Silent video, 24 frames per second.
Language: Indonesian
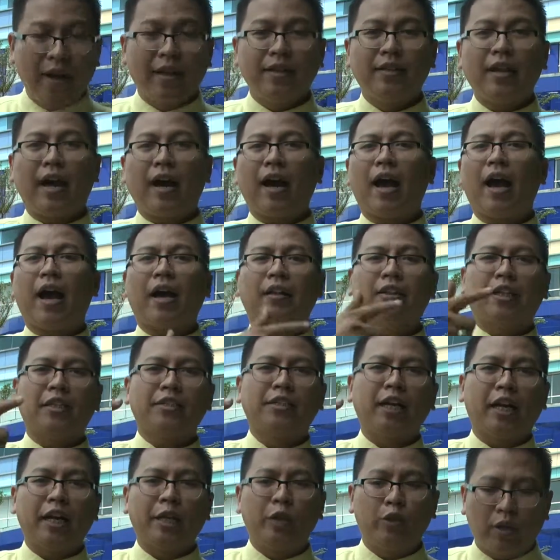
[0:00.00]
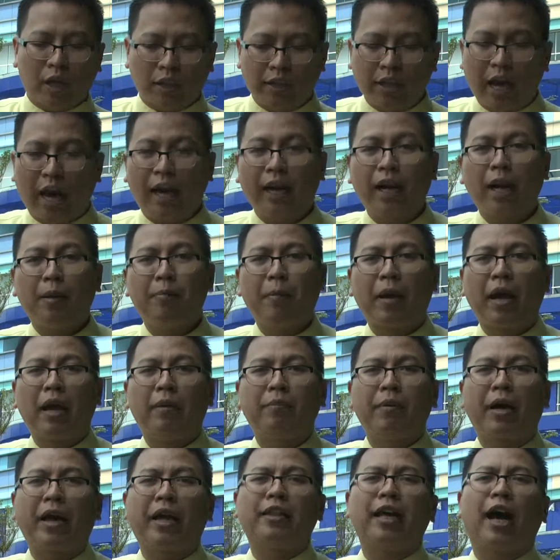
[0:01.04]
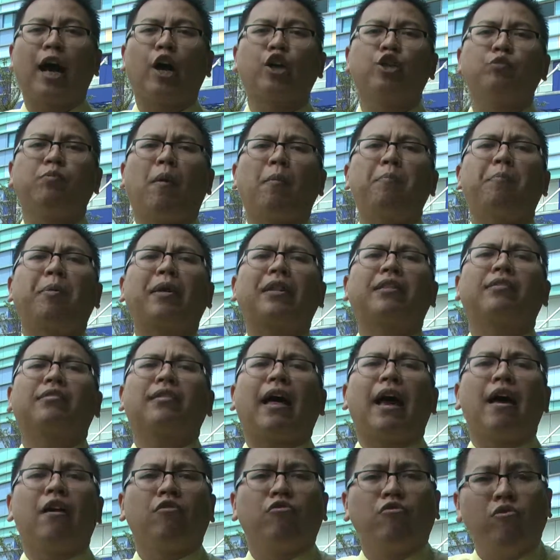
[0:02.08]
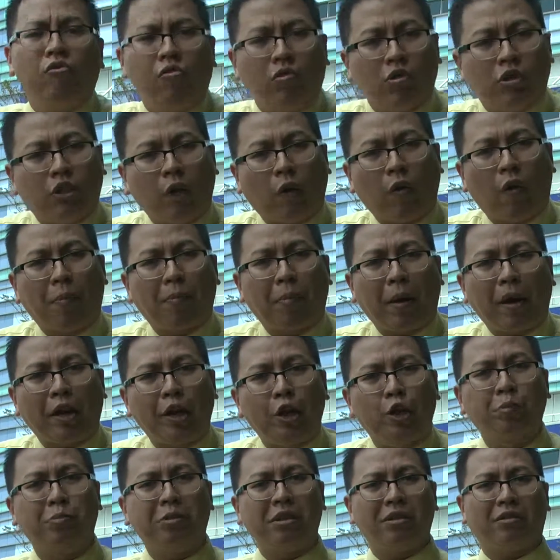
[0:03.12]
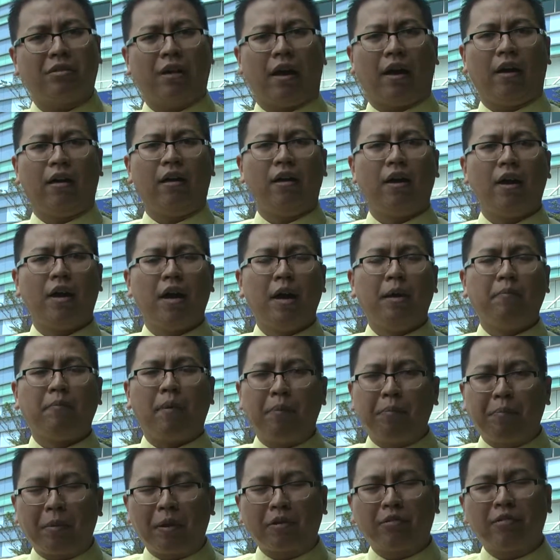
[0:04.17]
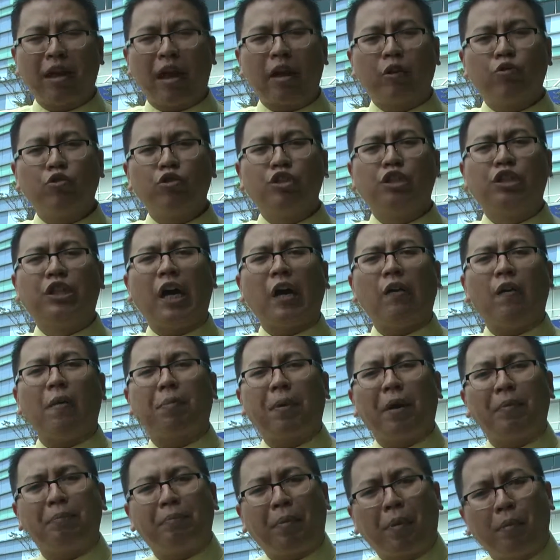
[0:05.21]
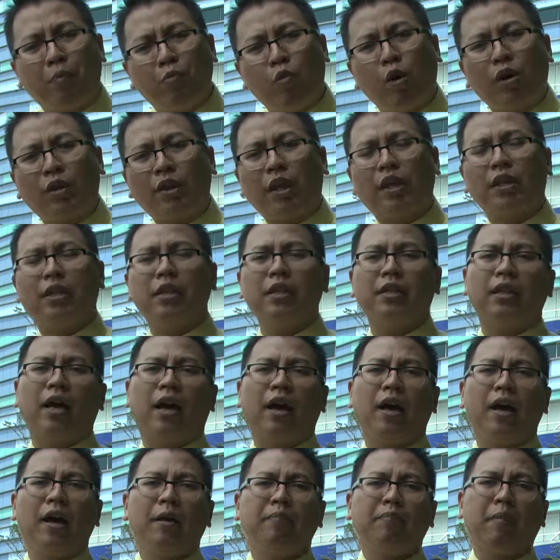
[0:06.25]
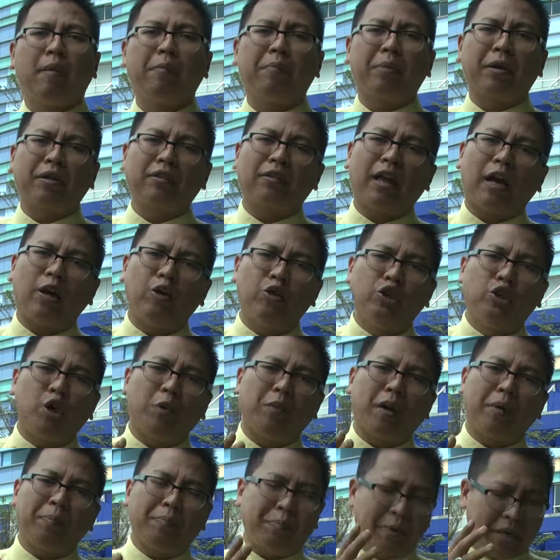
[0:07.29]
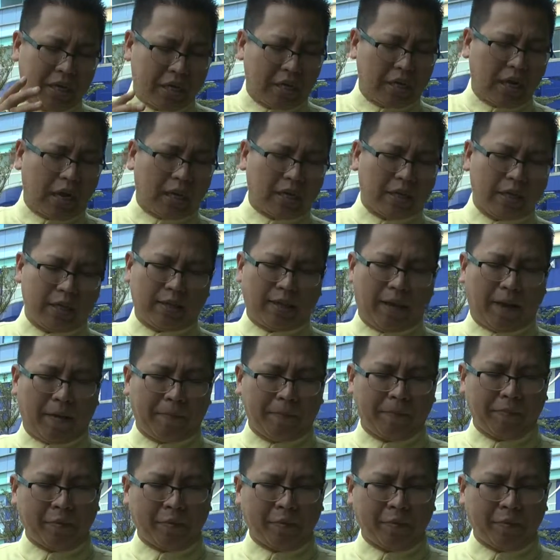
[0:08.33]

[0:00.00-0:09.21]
Yang akan terjadi itu nanti adalah bagaimana kita harus mempertanggungjawabkan hidup kita mempertanggungjawabkan perbuatan kita, mempertanggungjawabkan pikiran kita.